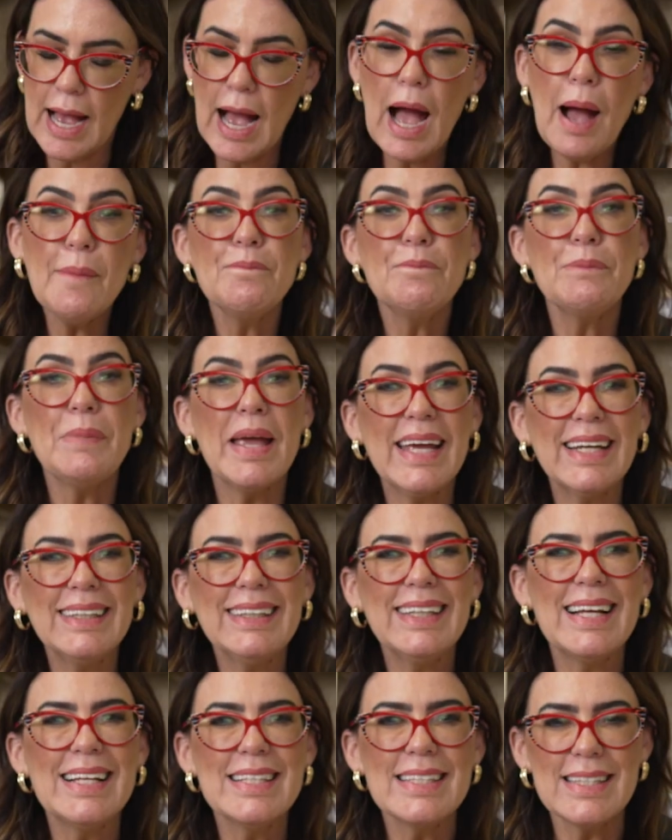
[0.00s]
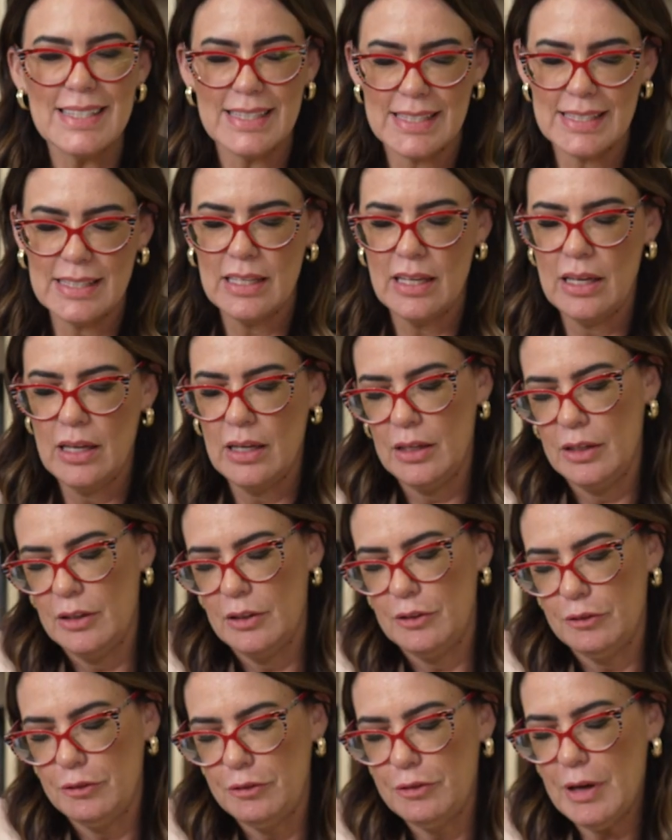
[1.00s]
apenas
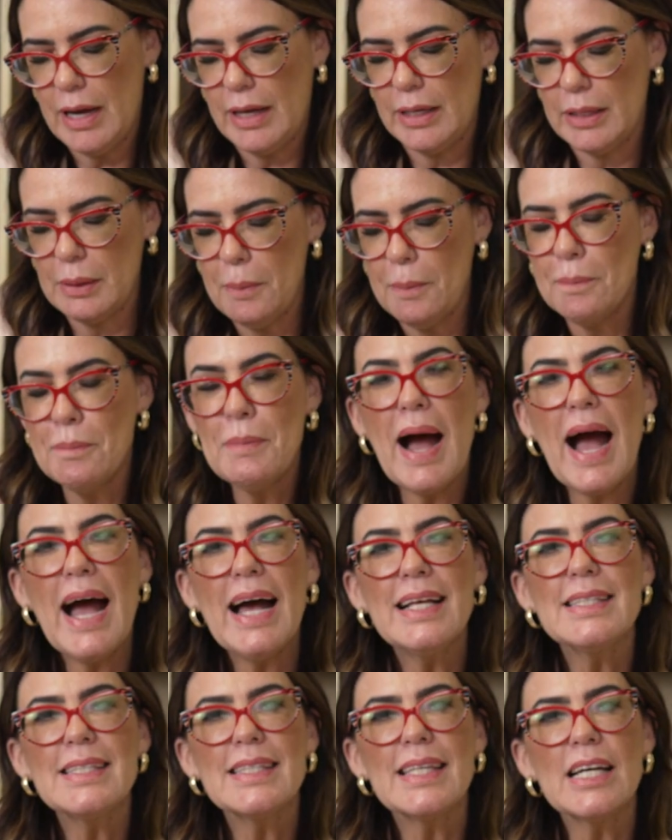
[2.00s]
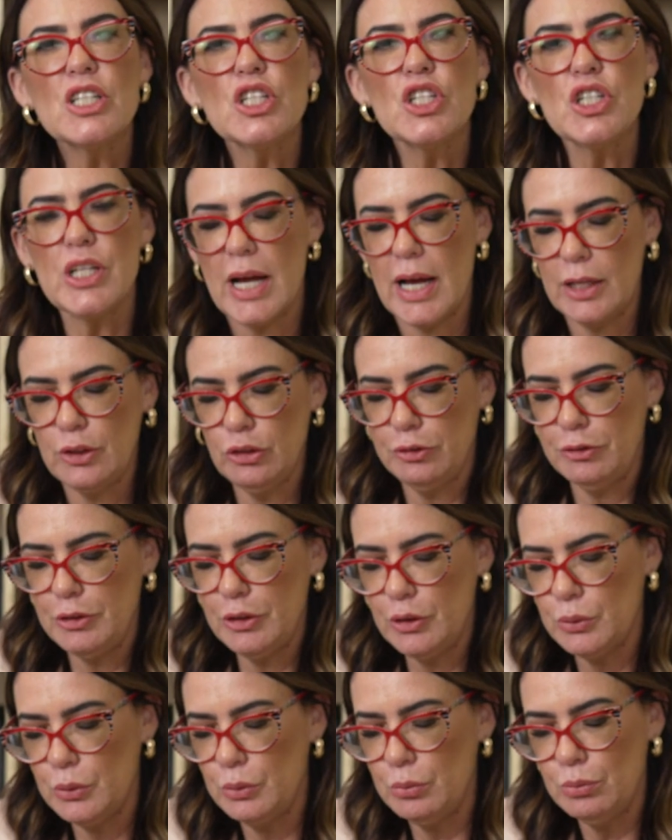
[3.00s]
vai massagear o
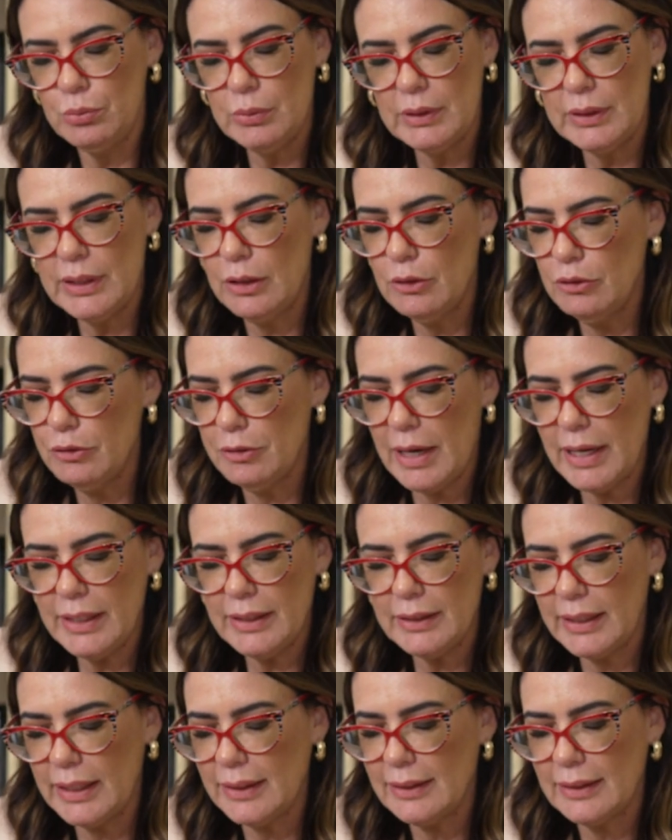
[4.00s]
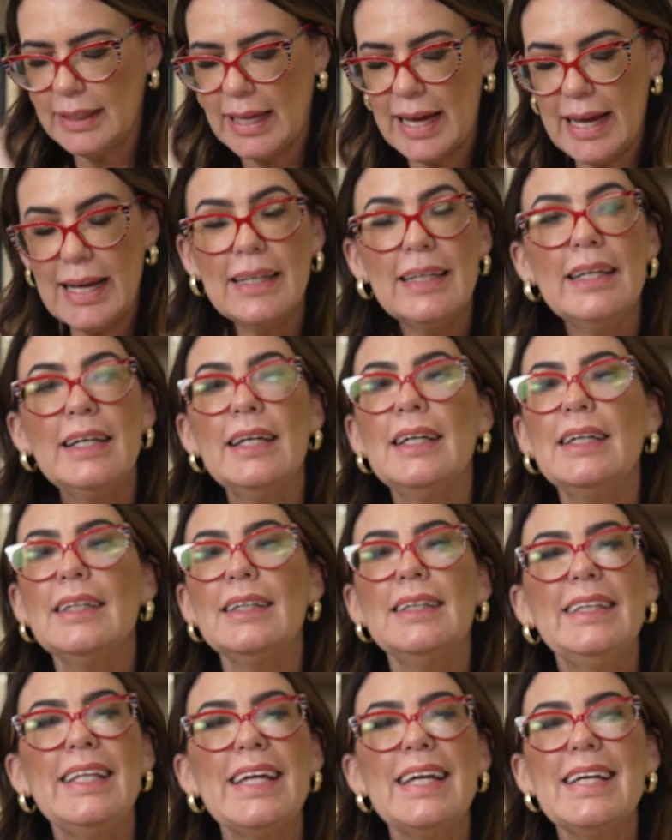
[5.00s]
fio, não vai tentar
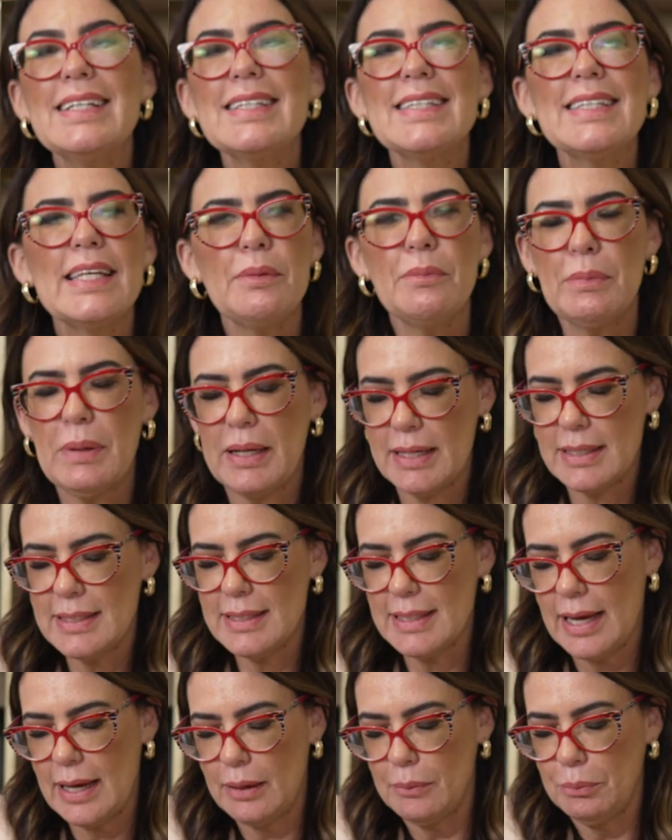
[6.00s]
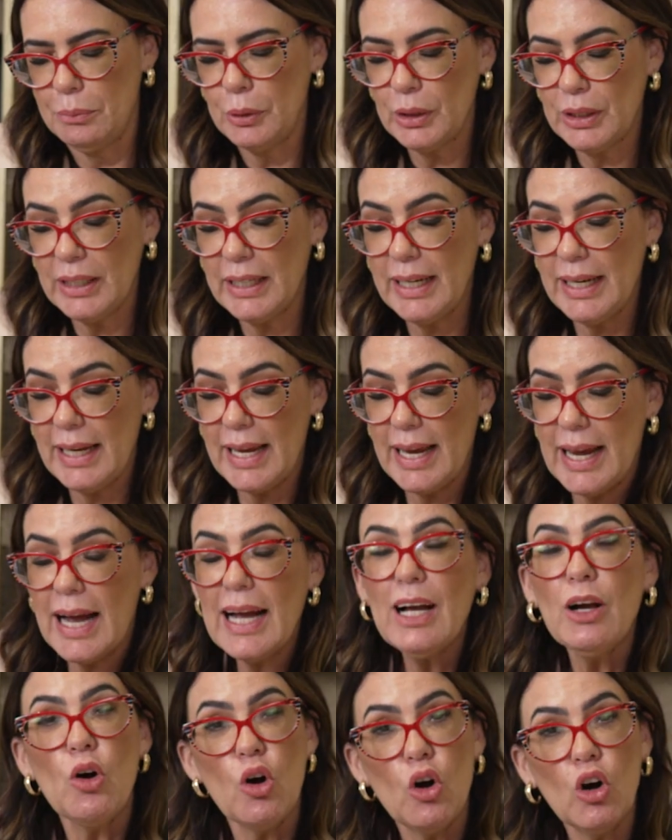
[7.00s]
desembaraçar, porque é
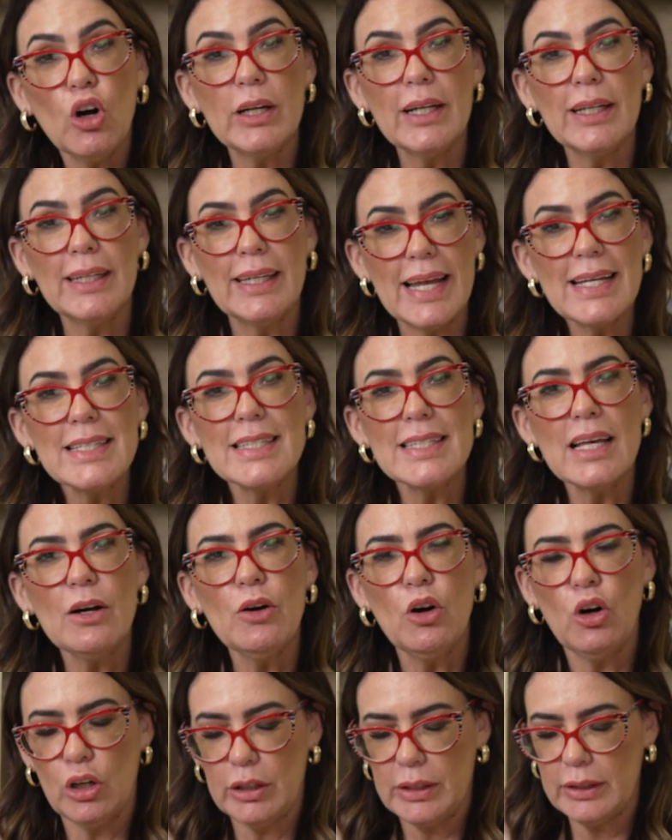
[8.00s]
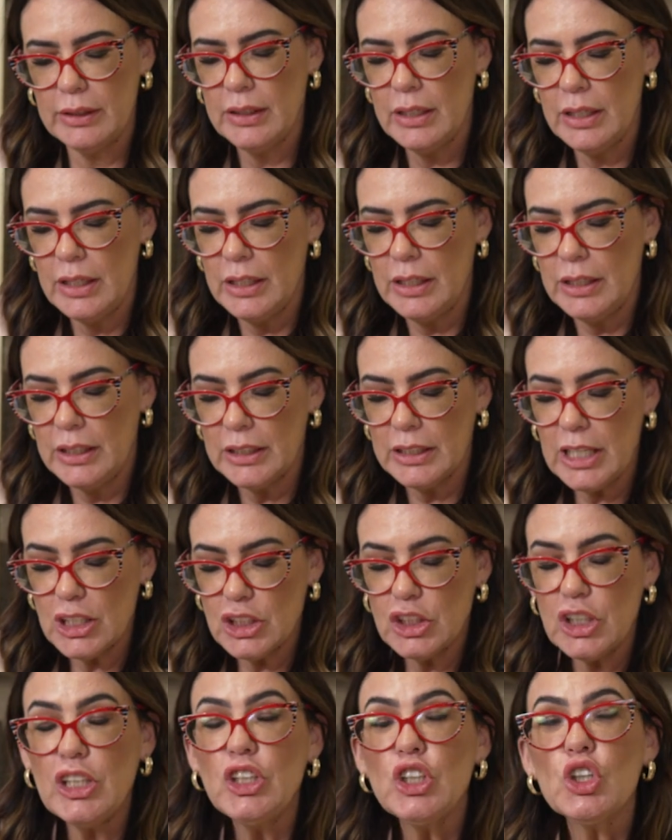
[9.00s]
agora, nessa hora, que a
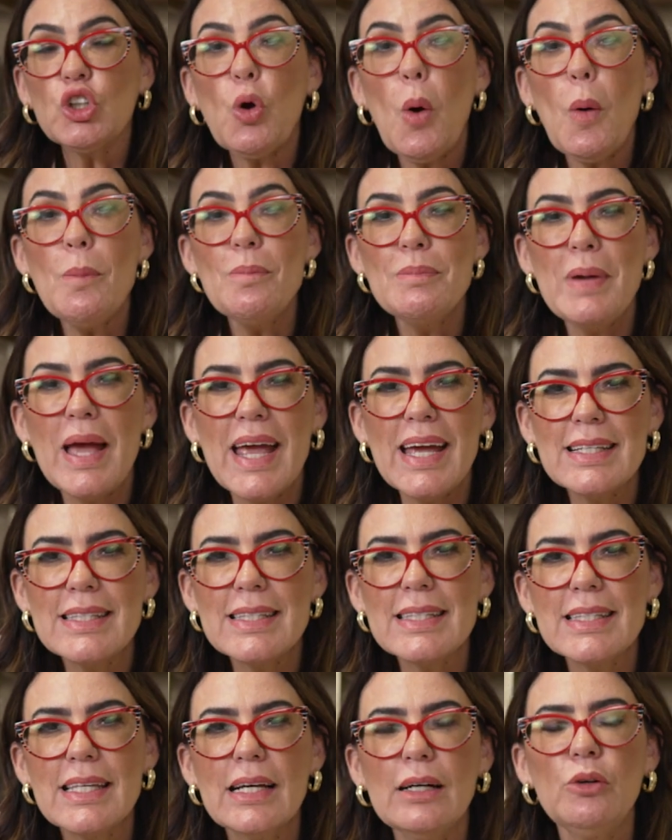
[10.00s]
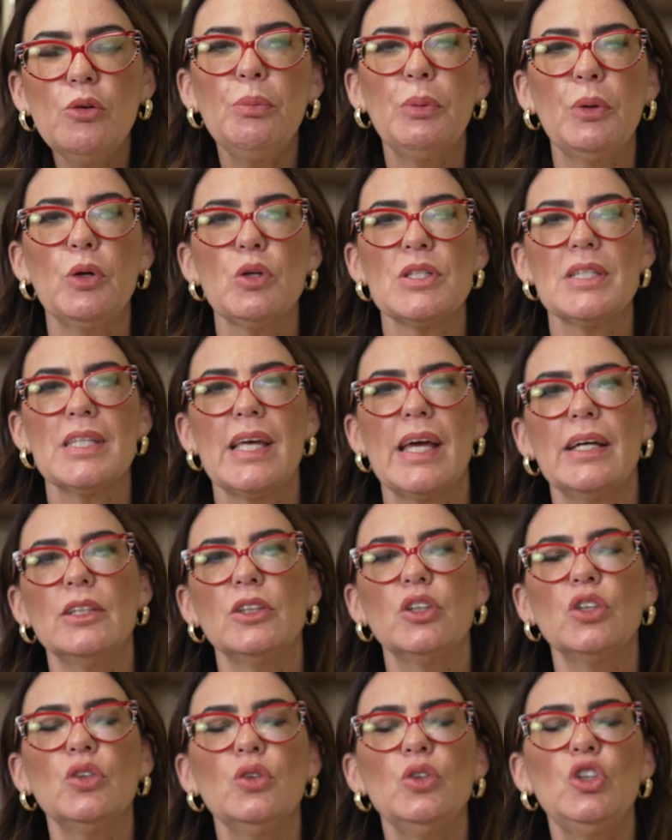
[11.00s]
gente começa o
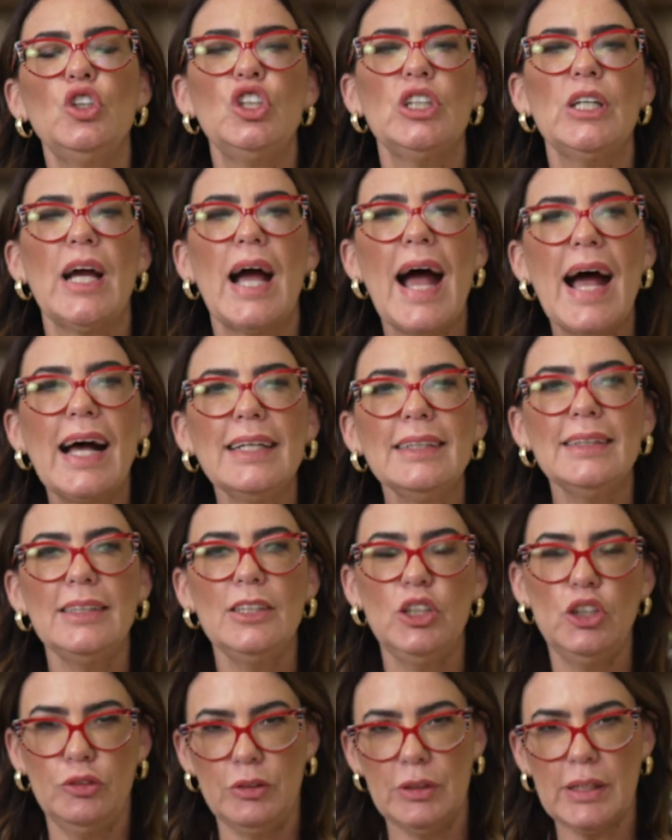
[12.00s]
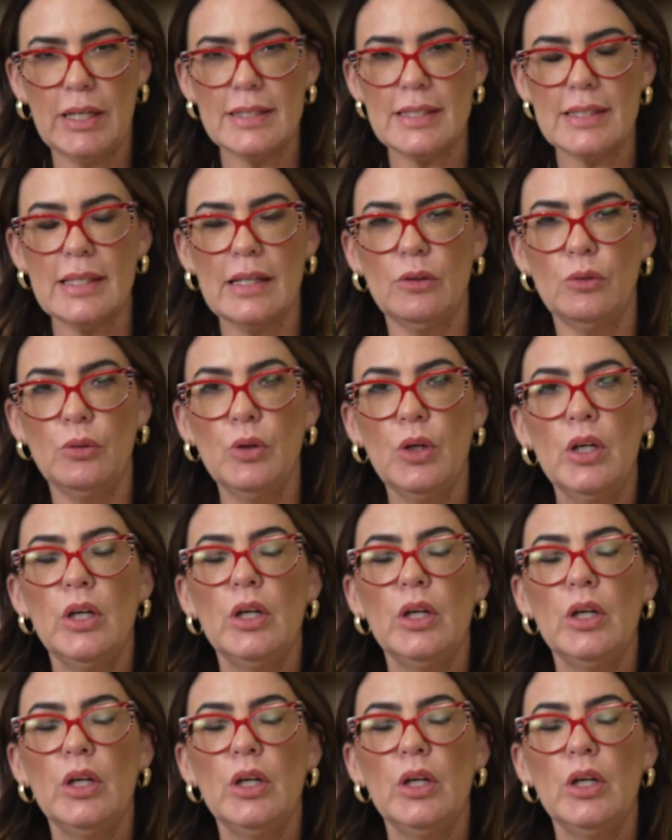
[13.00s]
processo de acidificação.